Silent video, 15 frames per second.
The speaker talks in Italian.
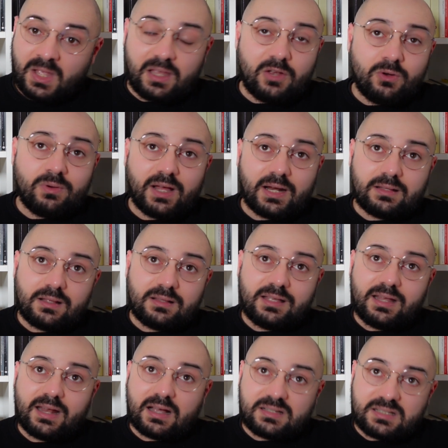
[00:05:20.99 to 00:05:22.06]
Chi non crede
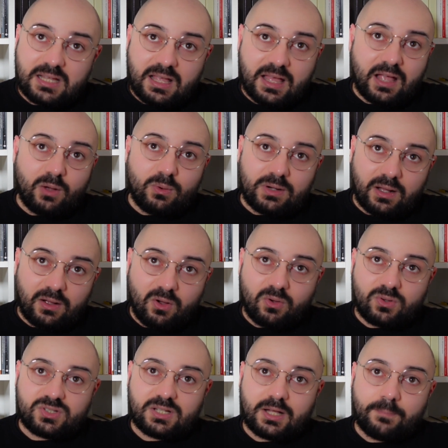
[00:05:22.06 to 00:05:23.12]
dirà sì, è quella
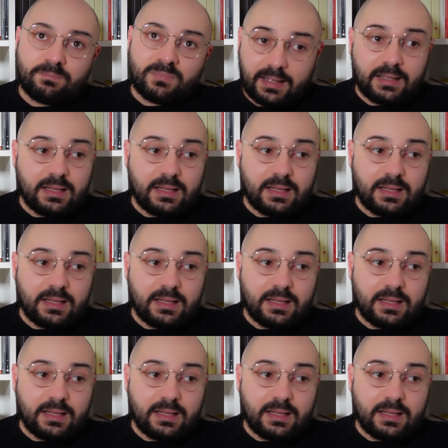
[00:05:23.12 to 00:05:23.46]
cosa